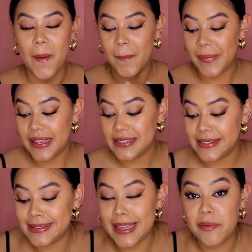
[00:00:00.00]

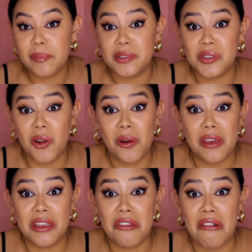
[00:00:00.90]
mis tips o lo
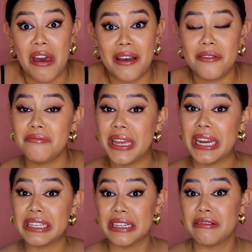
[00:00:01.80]
que yo hago
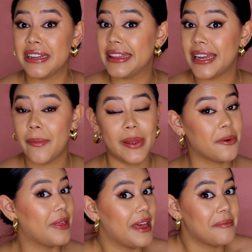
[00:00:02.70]
en esta cuarentena
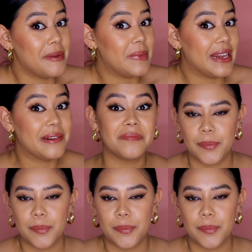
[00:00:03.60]
para cuidar mi piel.